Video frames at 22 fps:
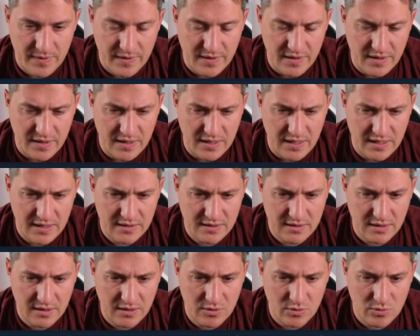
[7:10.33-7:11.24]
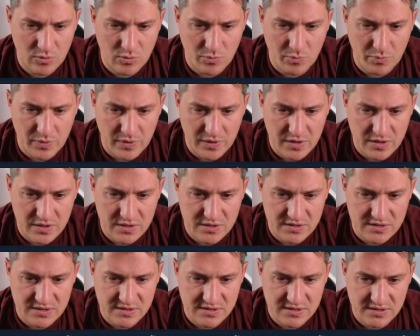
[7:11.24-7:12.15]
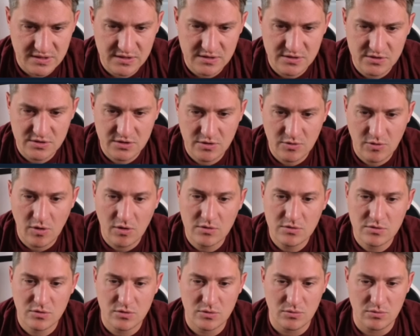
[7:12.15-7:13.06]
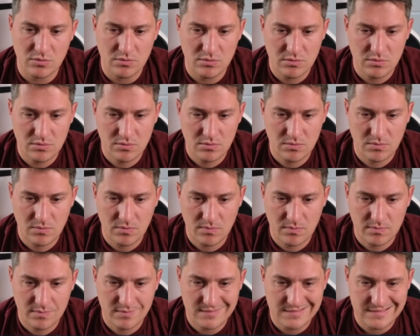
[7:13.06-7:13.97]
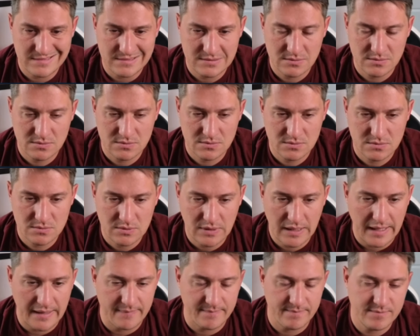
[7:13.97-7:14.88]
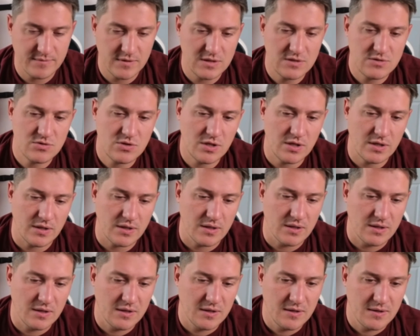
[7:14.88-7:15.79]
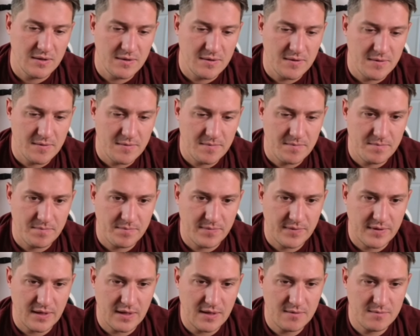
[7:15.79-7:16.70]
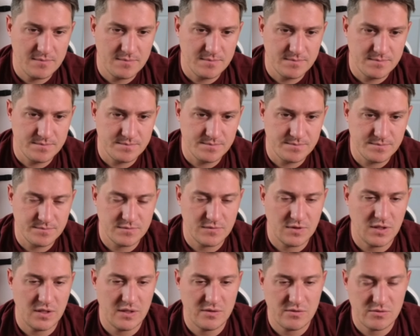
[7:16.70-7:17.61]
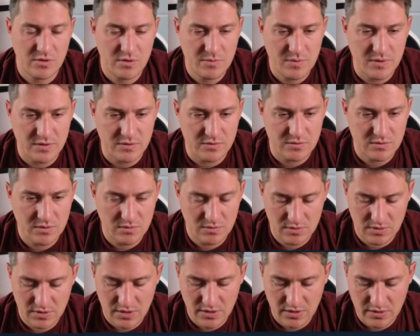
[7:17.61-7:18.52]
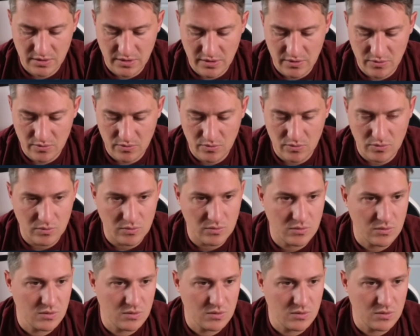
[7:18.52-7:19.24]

E aí tem o persist igual a true. É, isso aí. Tá? É isso aí mesmo. Então aqui tem o...